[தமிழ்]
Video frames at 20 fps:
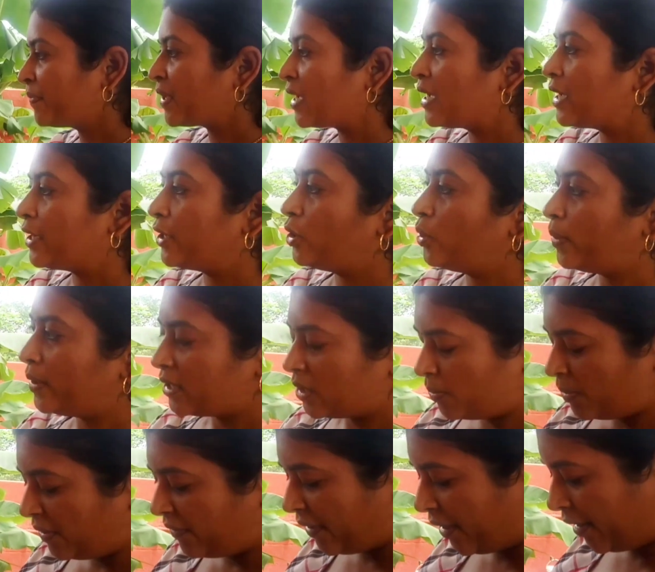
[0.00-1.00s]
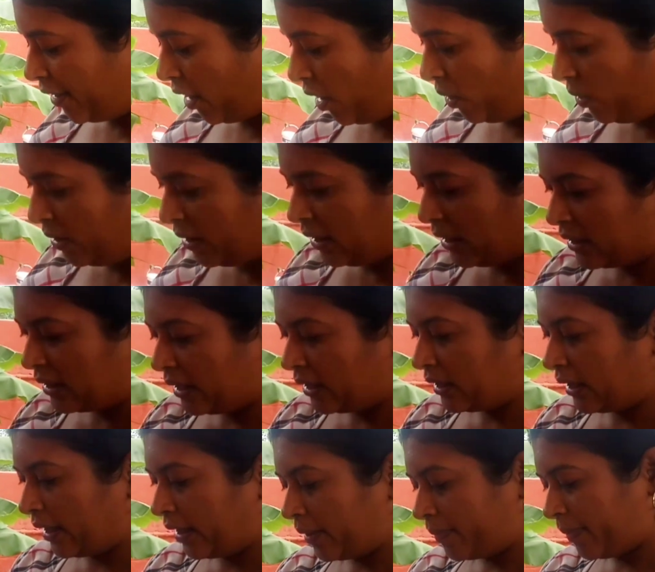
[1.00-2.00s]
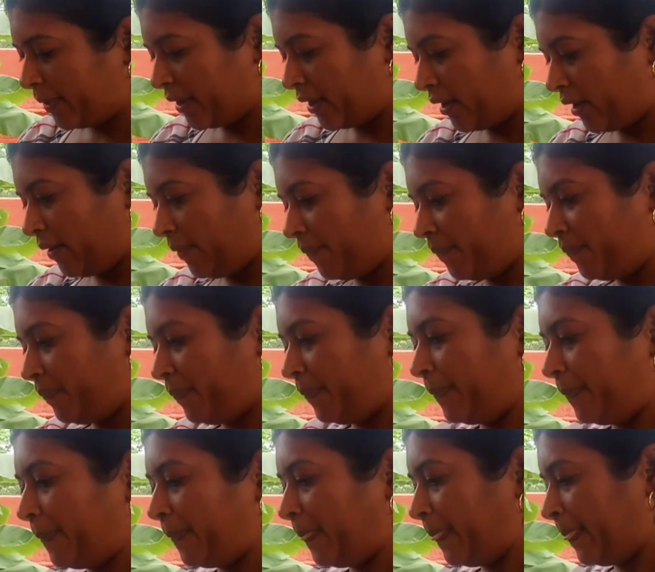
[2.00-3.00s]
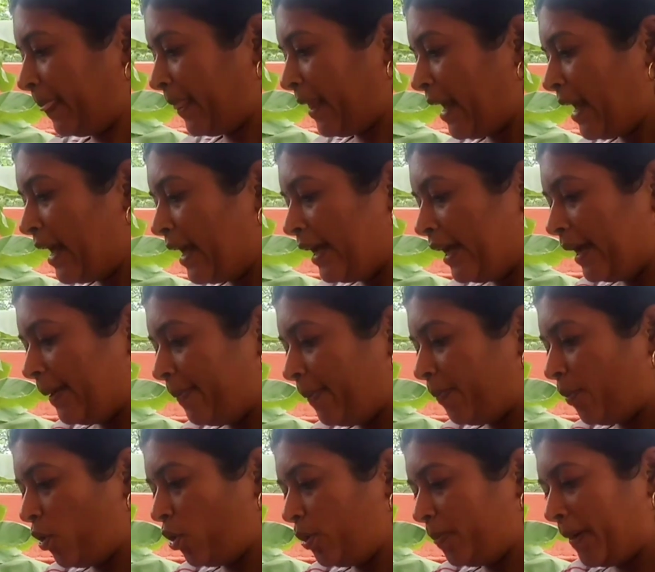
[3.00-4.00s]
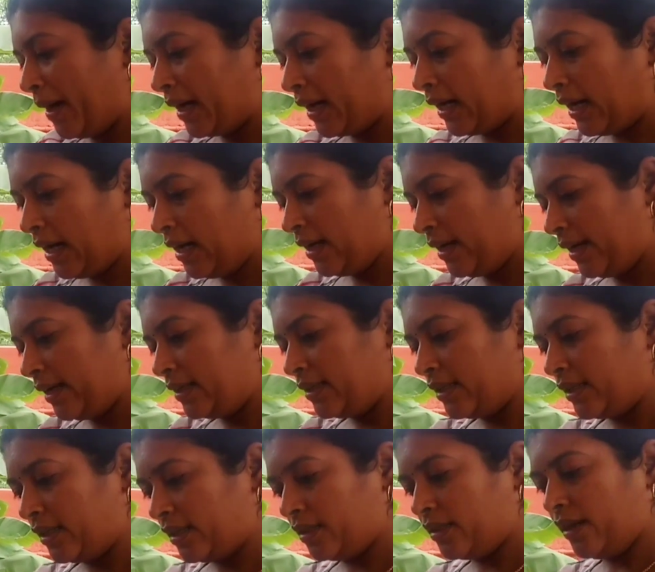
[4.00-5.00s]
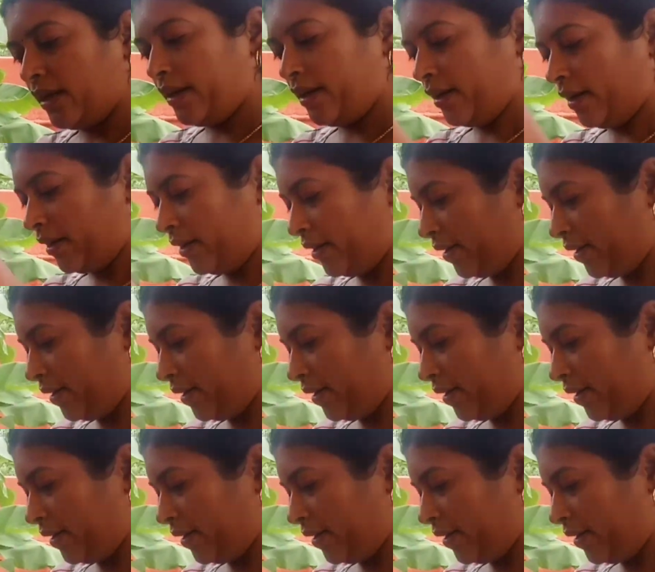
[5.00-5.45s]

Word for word: யூஎஸ்பி வேணுனாலும் இந்த சைட் கனெக்ட் பண்ணிக்கலாம் இப்போ போட்டு பார்க்கலாம் லைட் எரியுதா என்னென்னு